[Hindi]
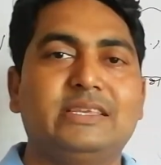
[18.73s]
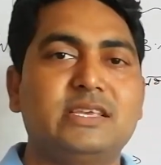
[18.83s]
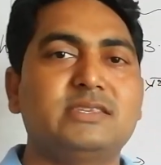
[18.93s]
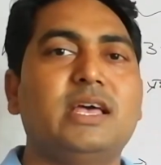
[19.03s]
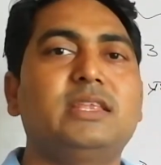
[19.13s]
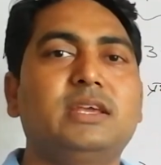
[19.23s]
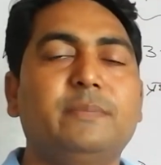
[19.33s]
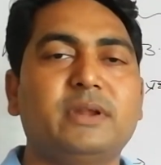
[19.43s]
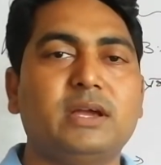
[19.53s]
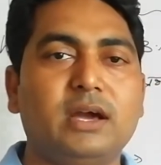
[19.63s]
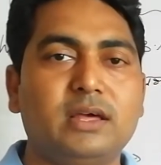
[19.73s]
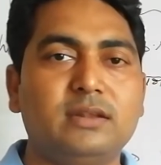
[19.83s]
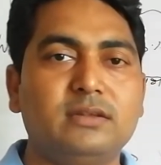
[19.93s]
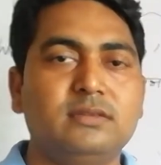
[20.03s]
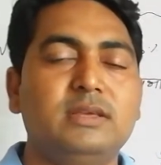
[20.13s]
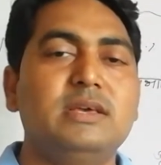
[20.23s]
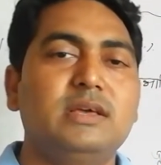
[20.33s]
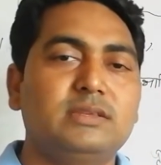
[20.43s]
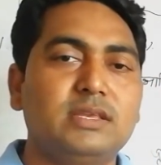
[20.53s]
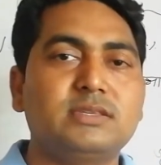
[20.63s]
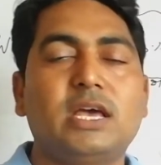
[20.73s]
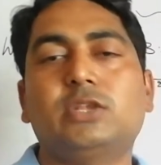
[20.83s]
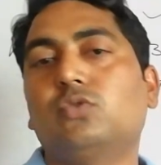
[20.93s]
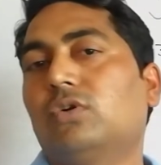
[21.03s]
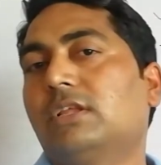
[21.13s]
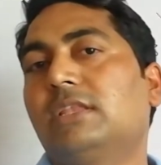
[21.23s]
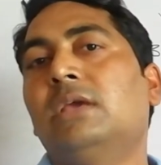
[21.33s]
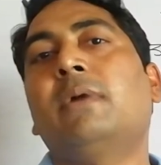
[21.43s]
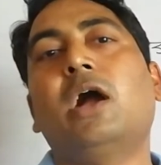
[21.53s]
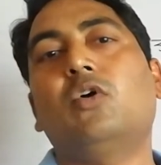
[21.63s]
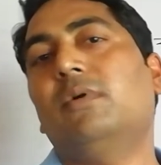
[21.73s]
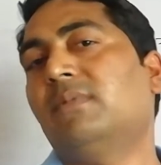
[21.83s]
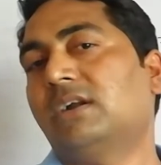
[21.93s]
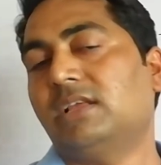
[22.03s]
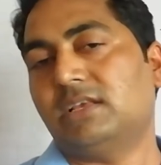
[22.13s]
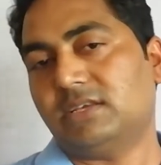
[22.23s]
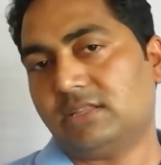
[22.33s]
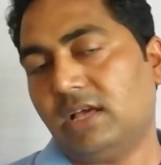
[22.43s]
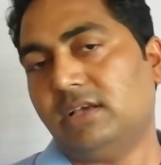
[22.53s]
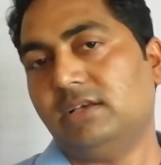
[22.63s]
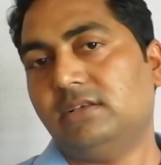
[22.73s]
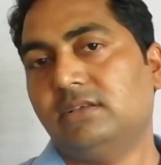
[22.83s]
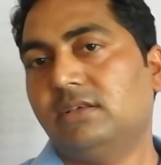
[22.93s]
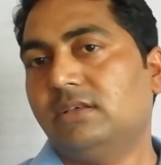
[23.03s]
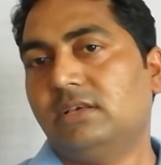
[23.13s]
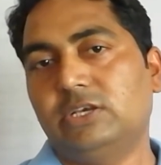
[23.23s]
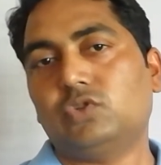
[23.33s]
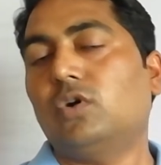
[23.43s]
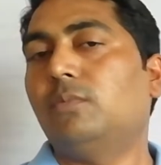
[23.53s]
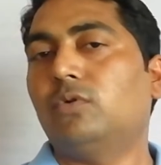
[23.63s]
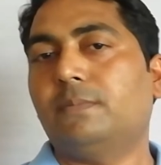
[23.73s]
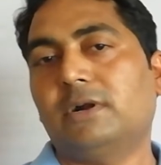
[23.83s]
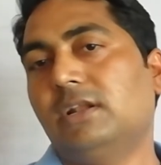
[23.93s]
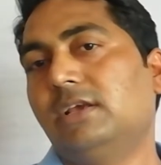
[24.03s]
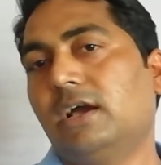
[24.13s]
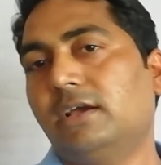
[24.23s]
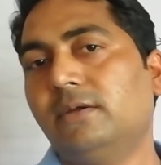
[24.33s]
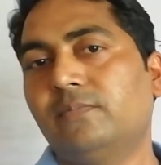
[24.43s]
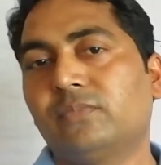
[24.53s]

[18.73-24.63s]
संसाधन के प्रकार संसाधन को कितने भागों में बांटा जा सकता है इसको हम लोगों ने पढ़ लिया है